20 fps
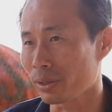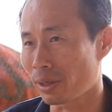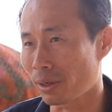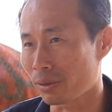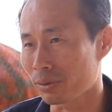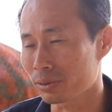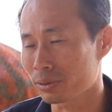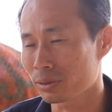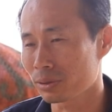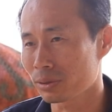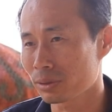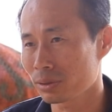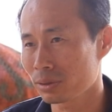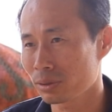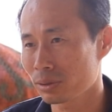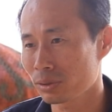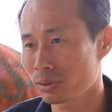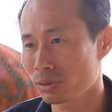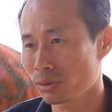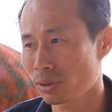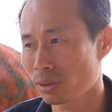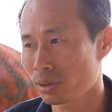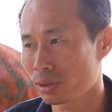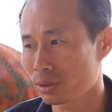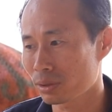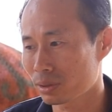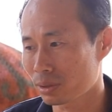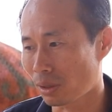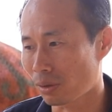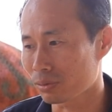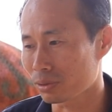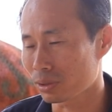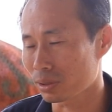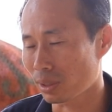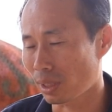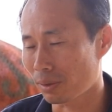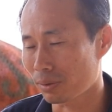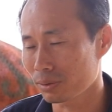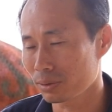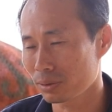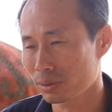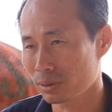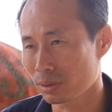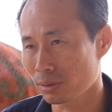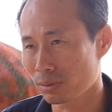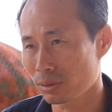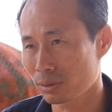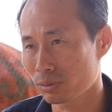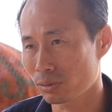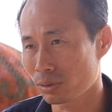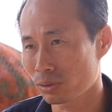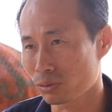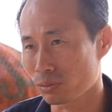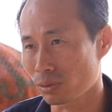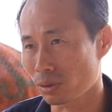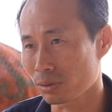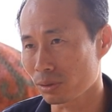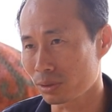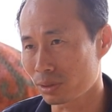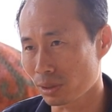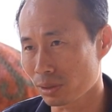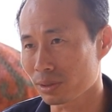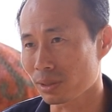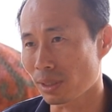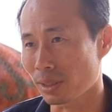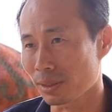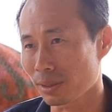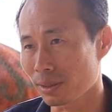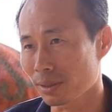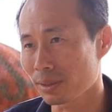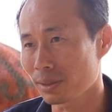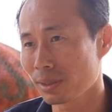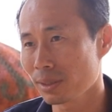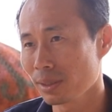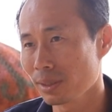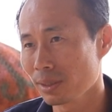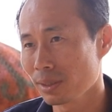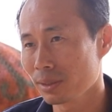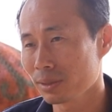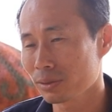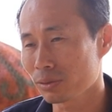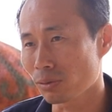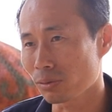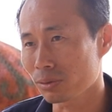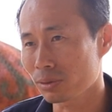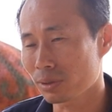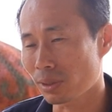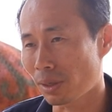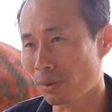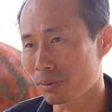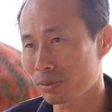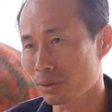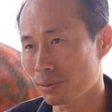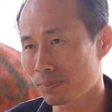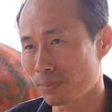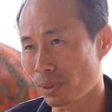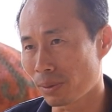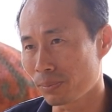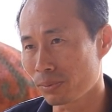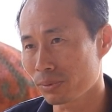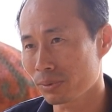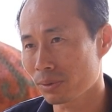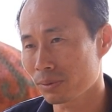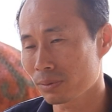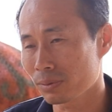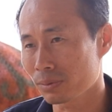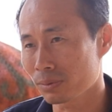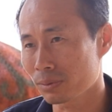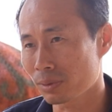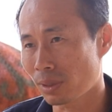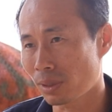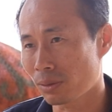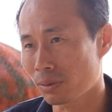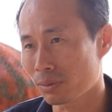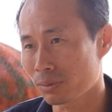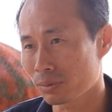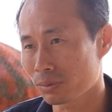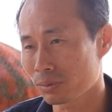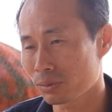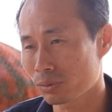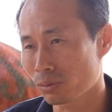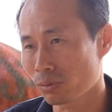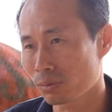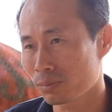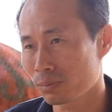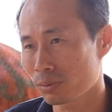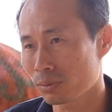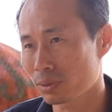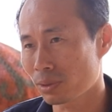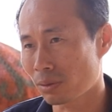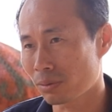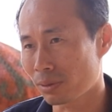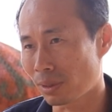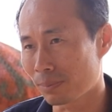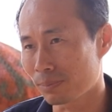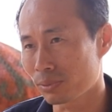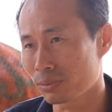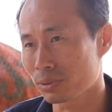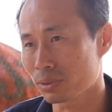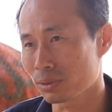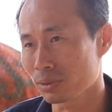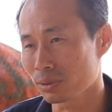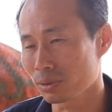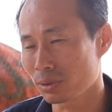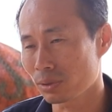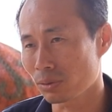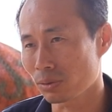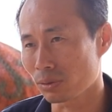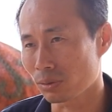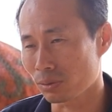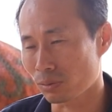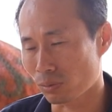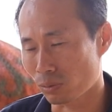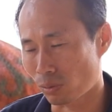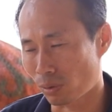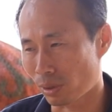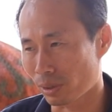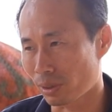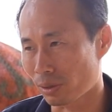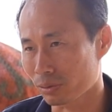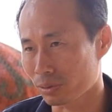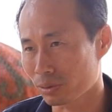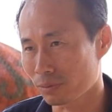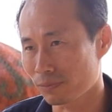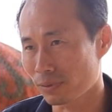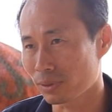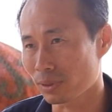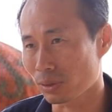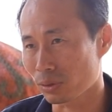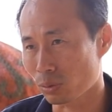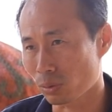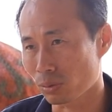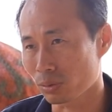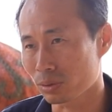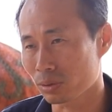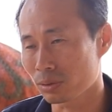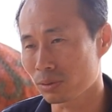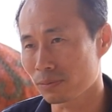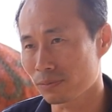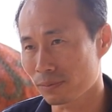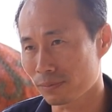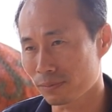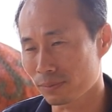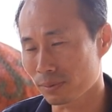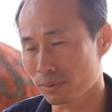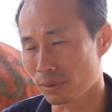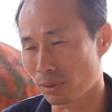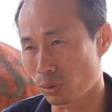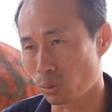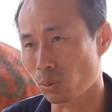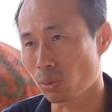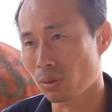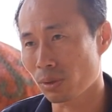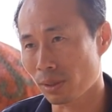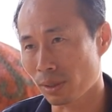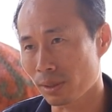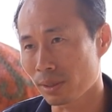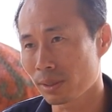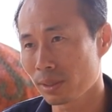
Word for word: 窑其实是最早期台湾社会最主要的建材，从台湾的北部到中部到南部，其实这种瓦窑是非常多，是很多了。